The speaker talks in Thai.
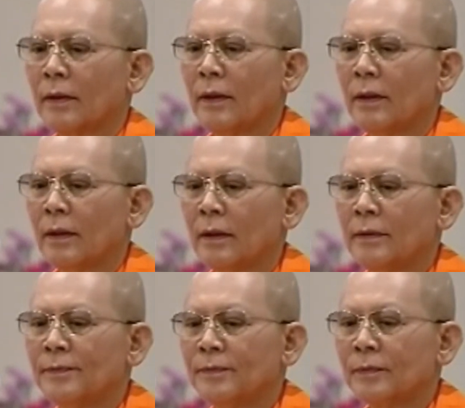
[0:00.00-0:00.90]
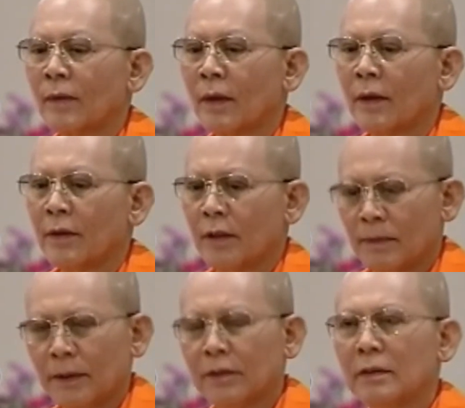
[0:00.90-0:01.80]
นี่นะอย่า
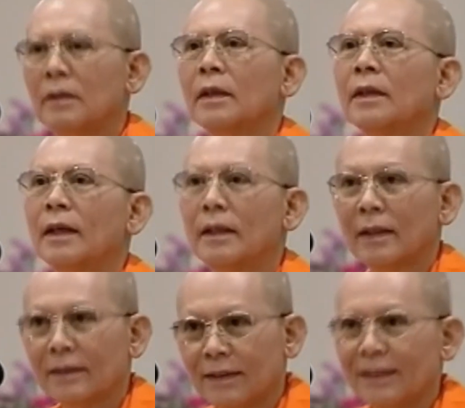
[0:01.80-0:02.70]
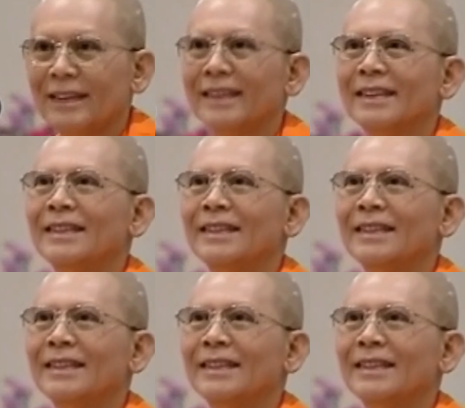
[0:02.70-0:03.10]
ไปเชื่อนะ ไอ้ที่